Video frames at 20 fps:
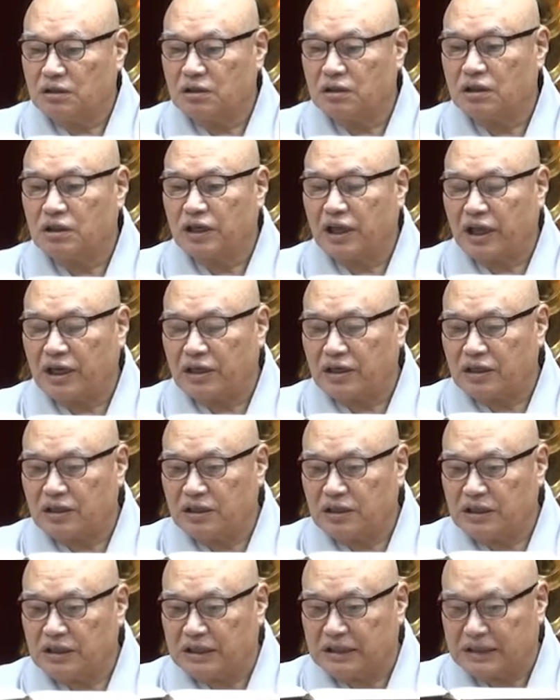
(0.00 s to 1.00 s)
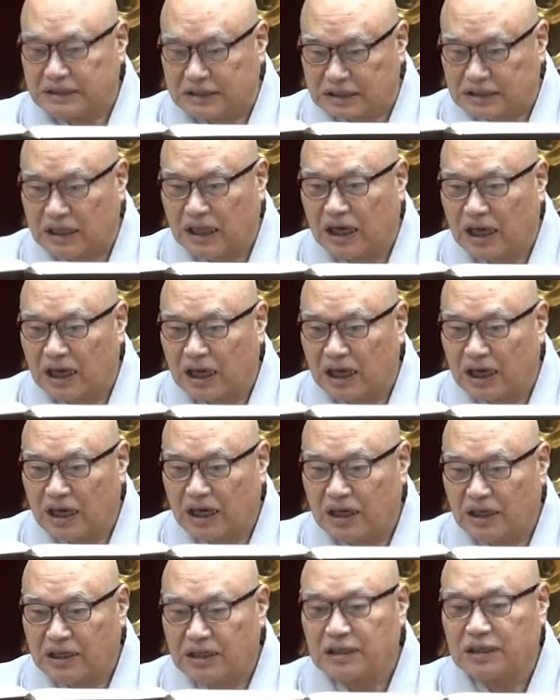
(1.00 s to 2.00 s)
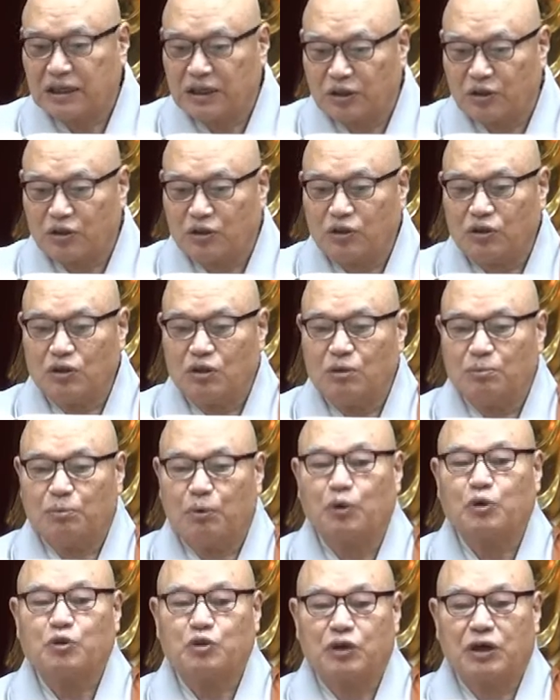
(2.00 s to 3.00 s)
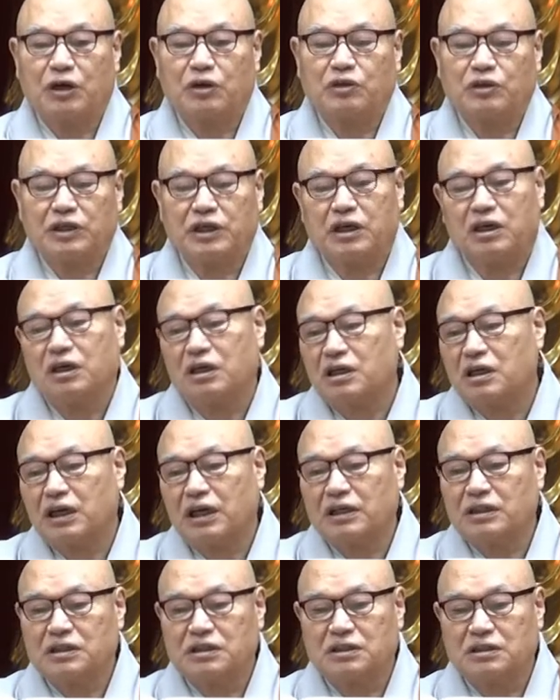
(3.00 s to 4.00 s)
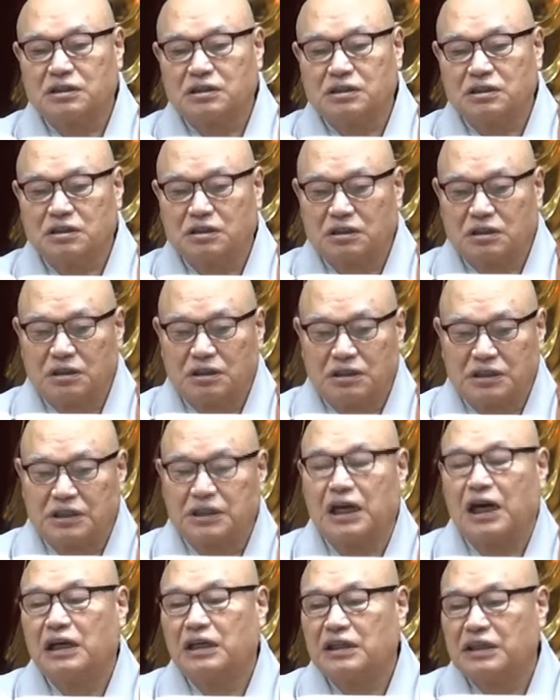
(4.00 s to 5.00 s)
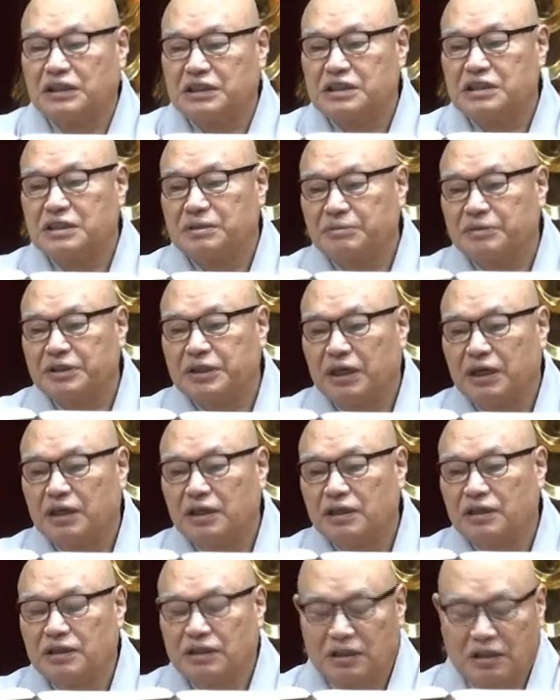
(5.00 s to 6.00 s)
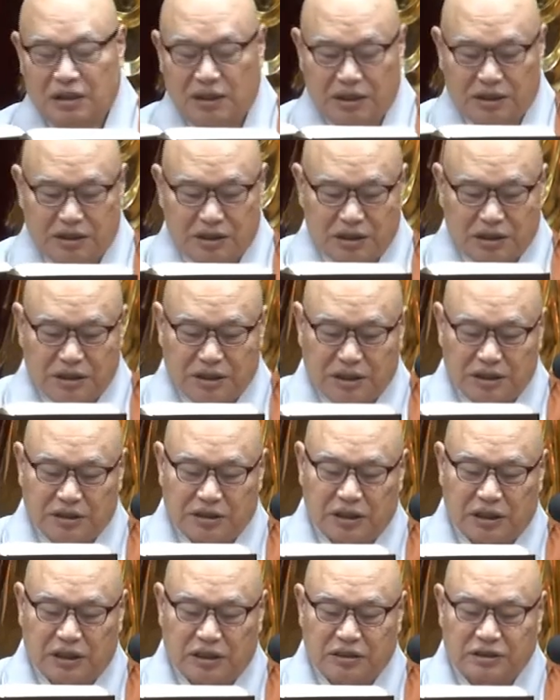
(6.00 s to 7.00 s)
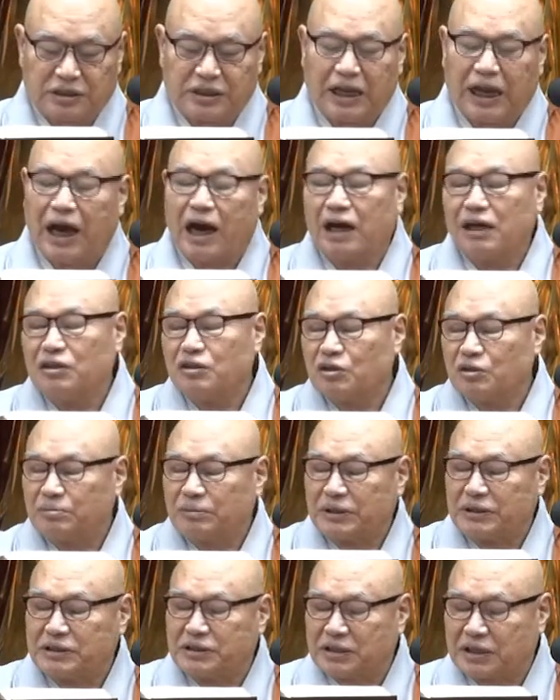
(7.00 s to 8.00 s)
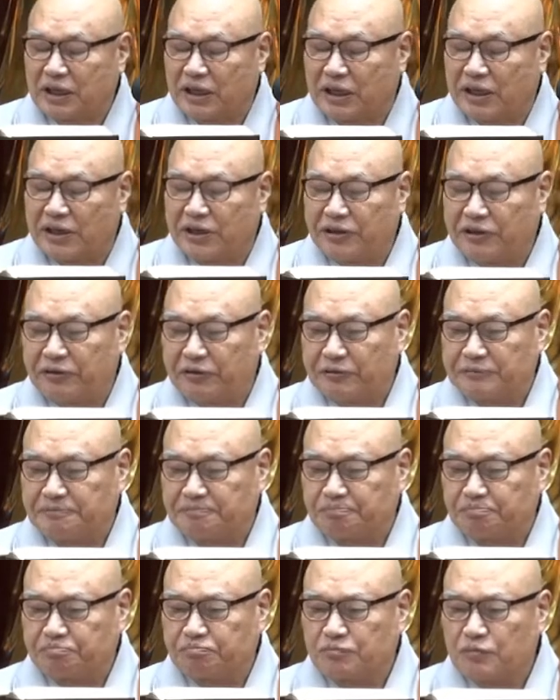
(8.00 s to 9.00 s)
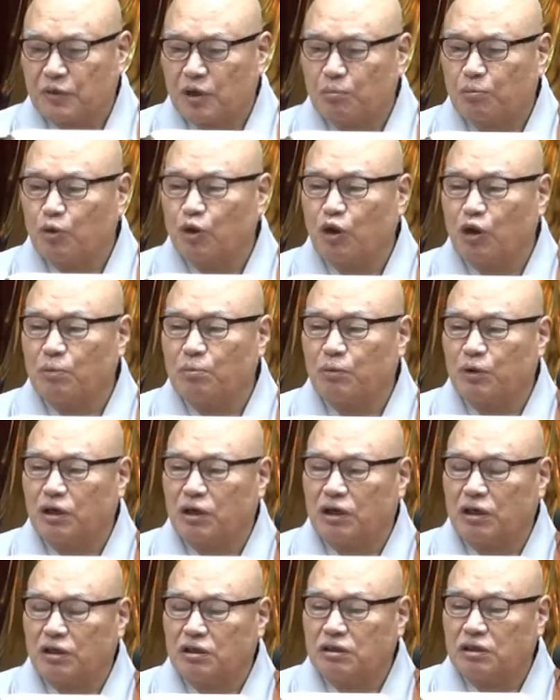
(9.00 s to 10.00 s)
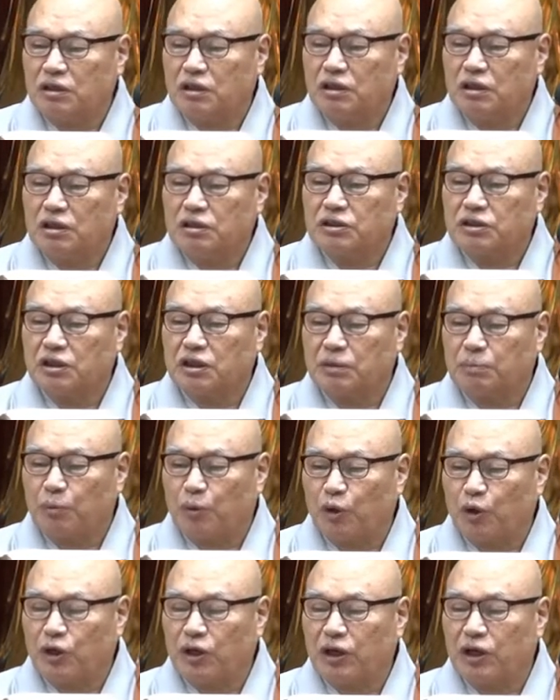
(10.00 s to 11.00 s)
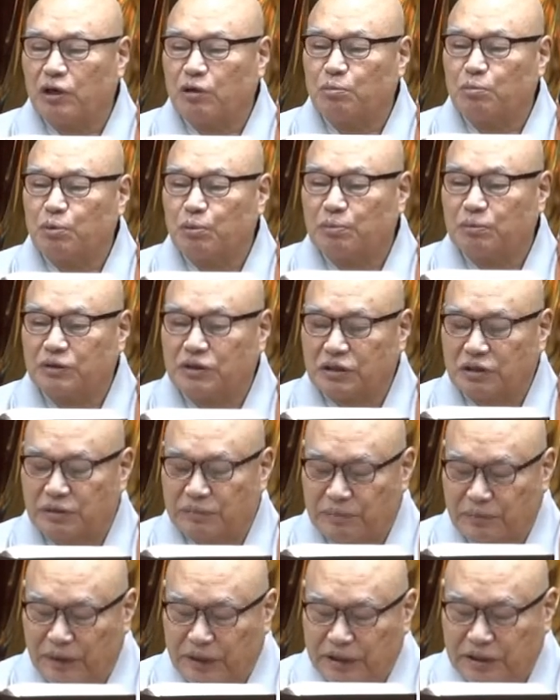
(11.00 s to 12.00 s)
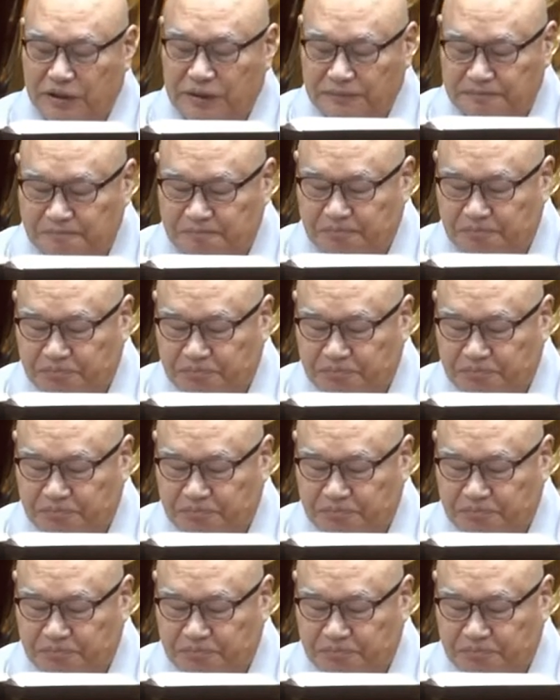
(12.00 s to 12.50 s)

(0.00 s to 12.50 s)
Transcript: 드러내는 이치다. 이렇게도 보기도 하고 여러 가지 그 시각이 있습니다. 그런데 이제 그 양으로 봤을 때 물론 뭐 저 보현 행운품에는